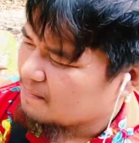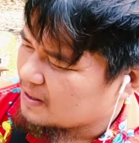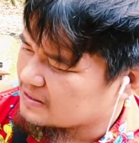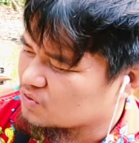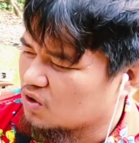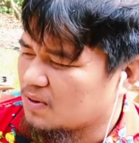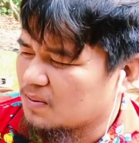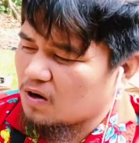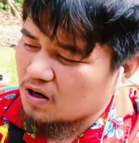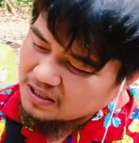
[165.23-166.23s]
มันตัวพอง
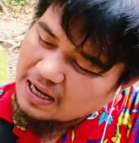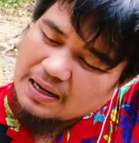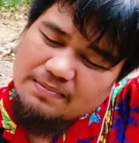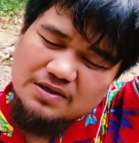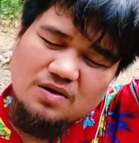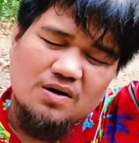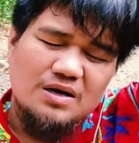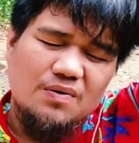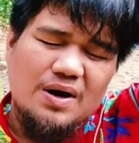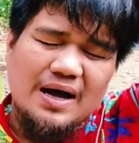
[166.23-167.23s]
พร เนี่ย มันต้อง
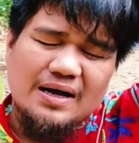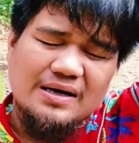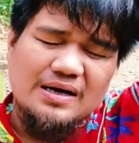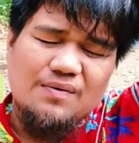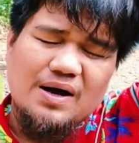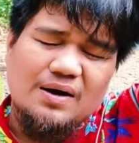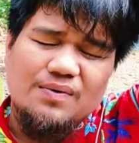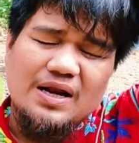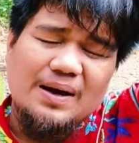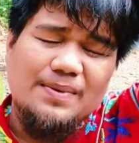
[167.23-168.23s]
ระวังระวังเว
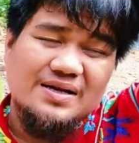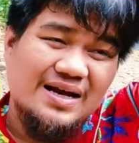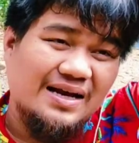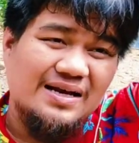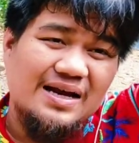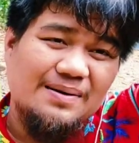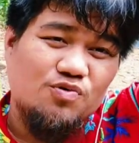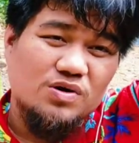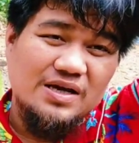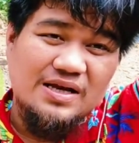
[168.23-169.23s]
ลามันกัดอะไรพ
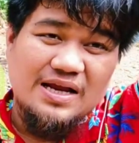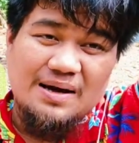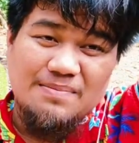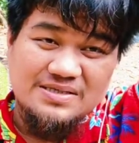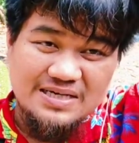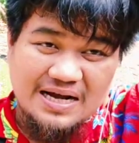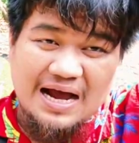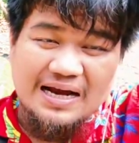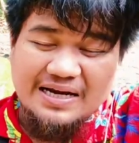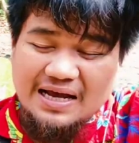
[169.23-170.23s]
วกนี้นะมันจะ
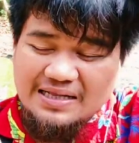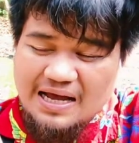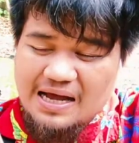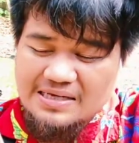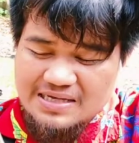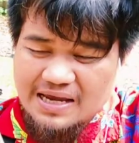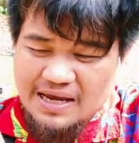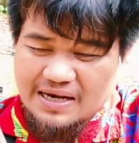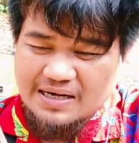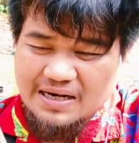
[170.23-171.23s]
ขาดนะ ถ้าสาย
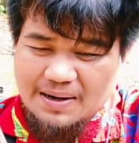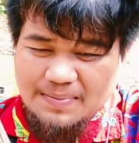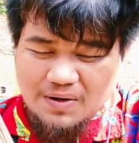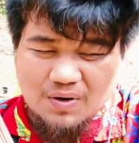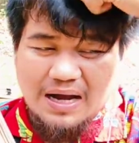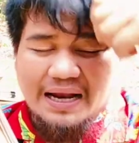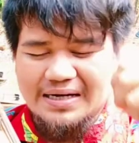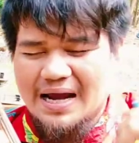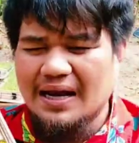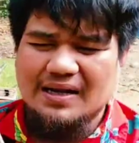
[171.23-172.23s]
เอ็นนะมีโอกาส
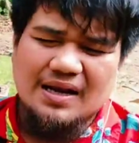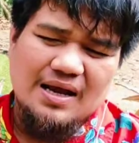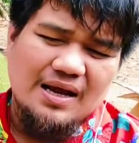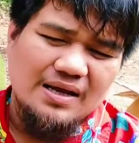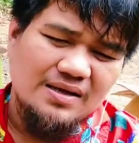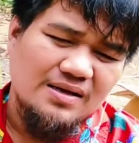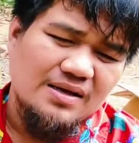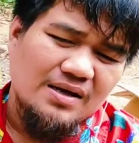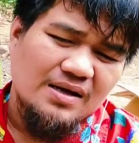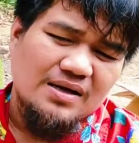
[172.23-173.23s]
ขาดนะ
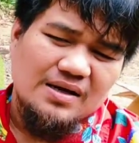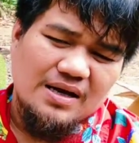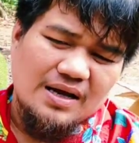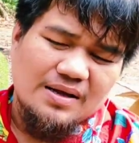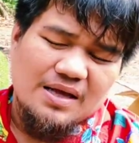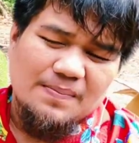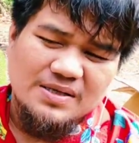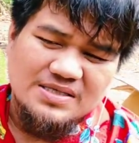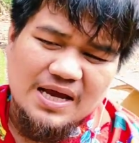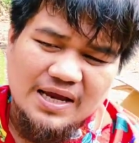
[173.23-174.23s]
นะถ้าเป็น
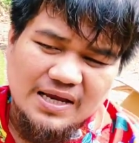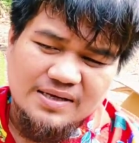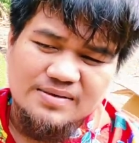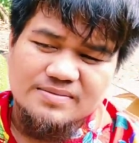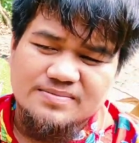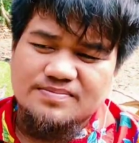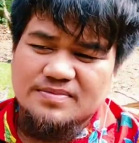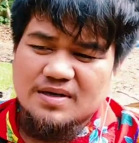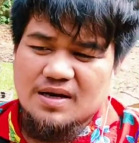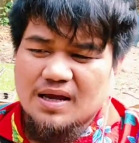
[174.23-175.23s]
สายเอ็น
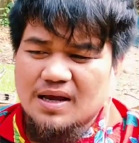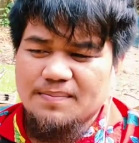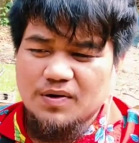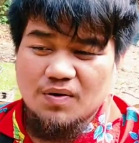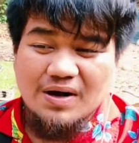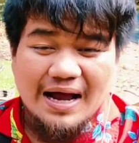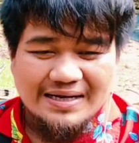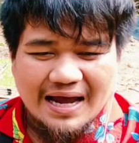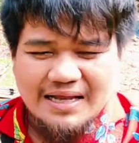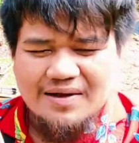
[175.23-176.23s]
มีโอกาส
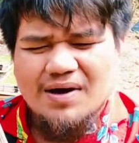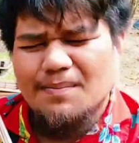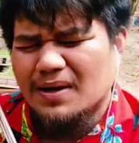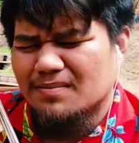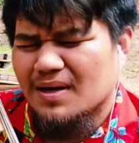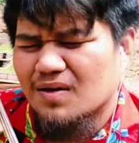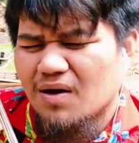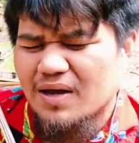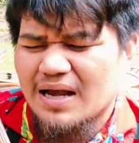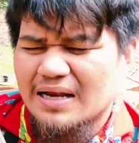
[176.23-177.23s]
ขาดแต่ว่ามันไม่ค่อ
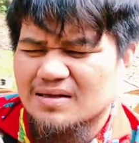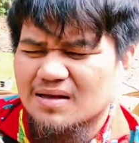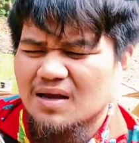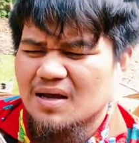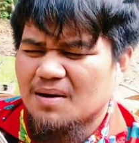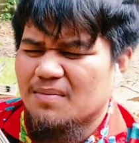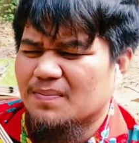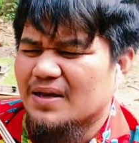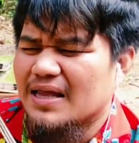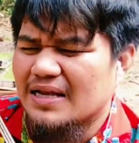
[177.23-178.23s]
ยกัด มัน
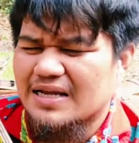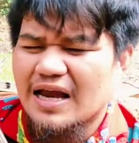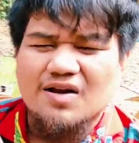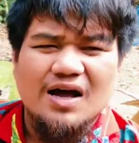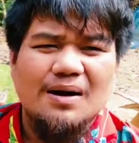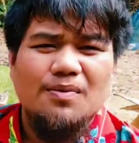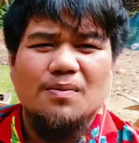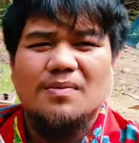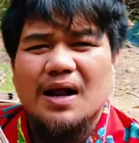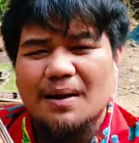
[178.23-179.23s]
ไม่ทันกัดหรอกครับผม
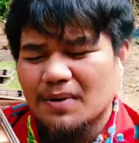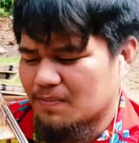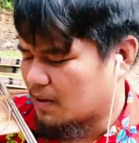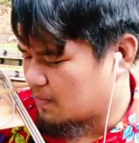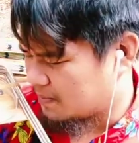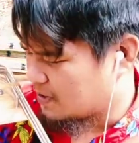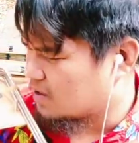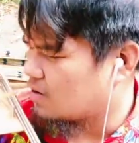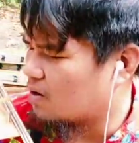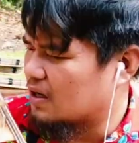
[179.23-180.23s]
นะ มันไปบีบที่
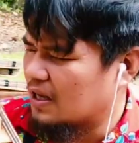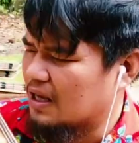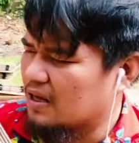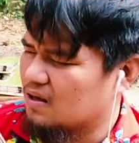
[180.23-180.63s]
คอนะ